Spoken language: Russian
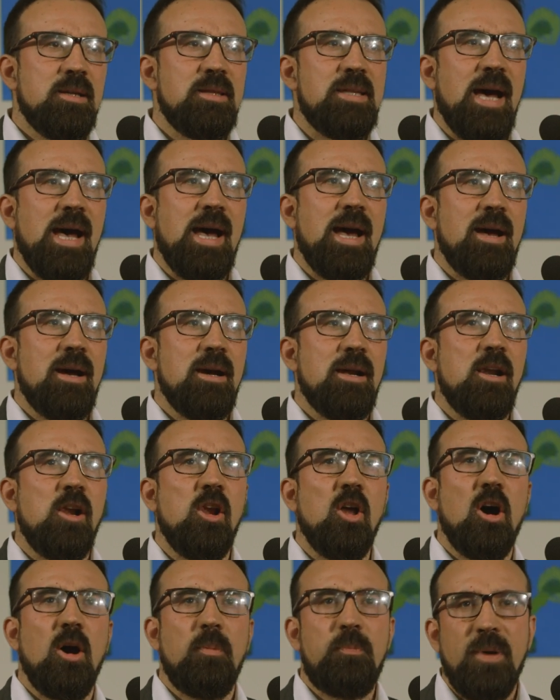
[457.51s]
чтобы
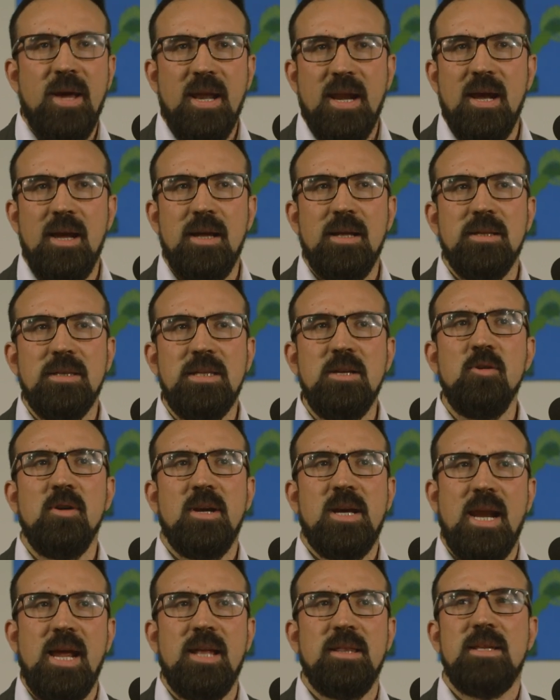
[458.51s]

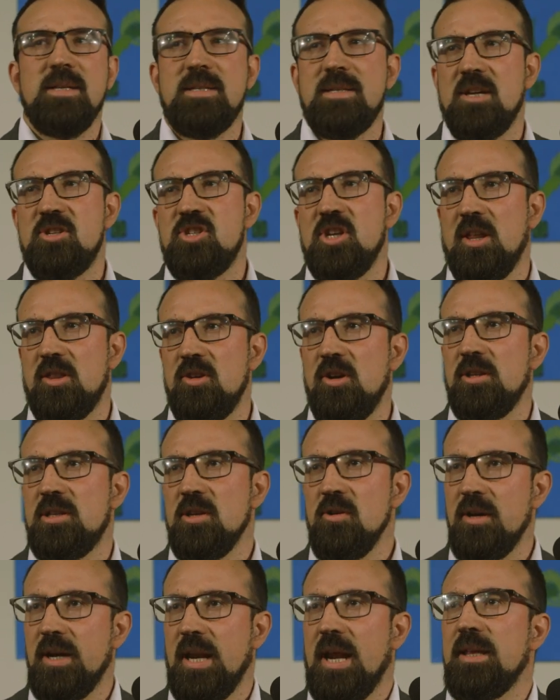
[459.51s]
найти сам,
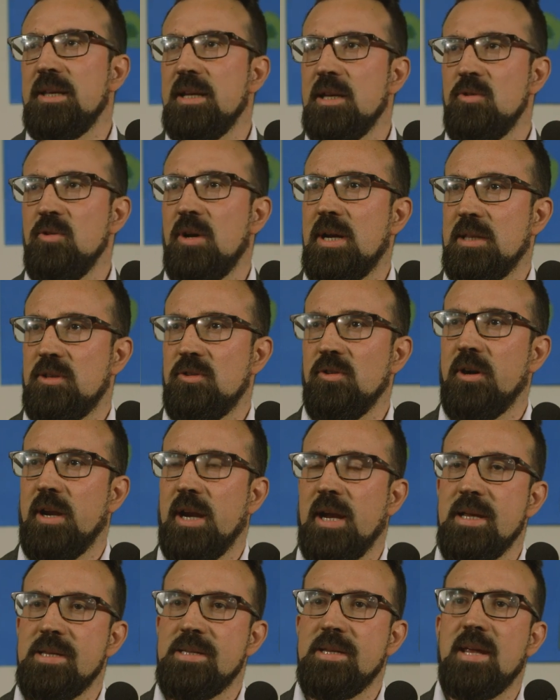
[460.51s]
самостоятельно
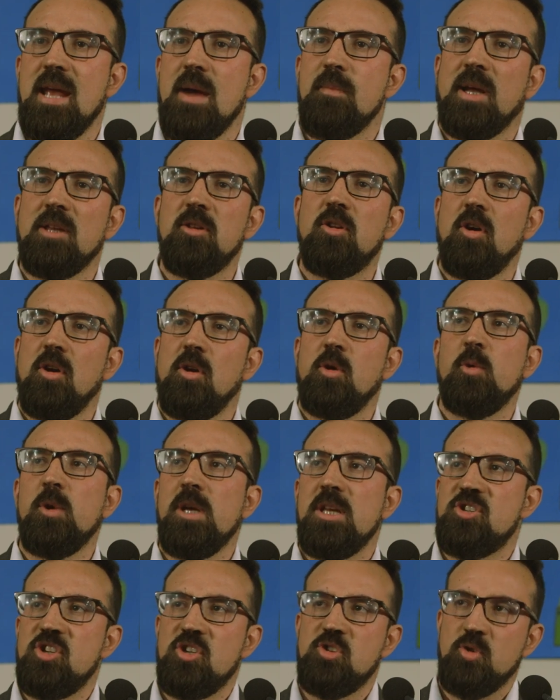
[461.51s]
найти э, надежду,
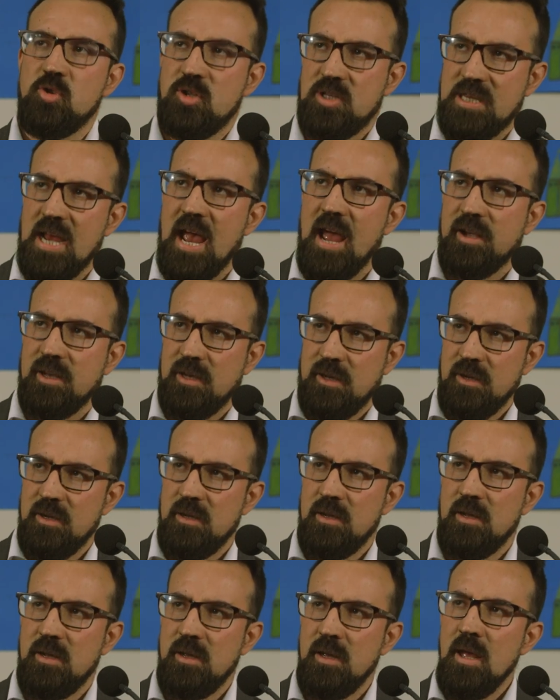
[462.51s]
чтобы я нашел
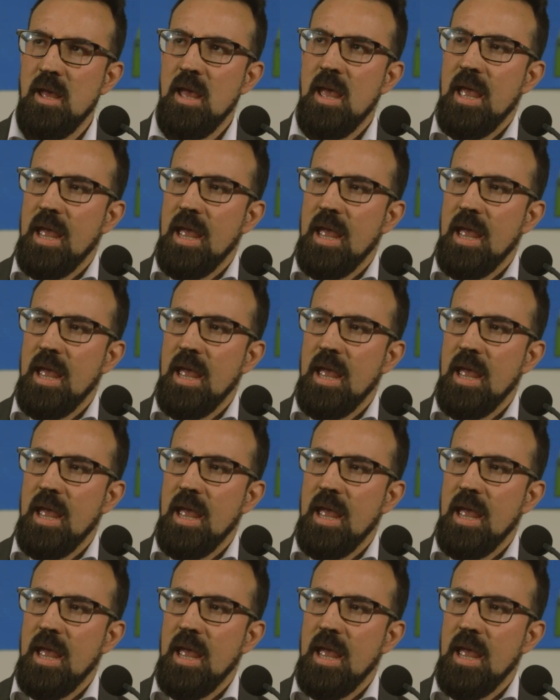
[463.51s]
надежду.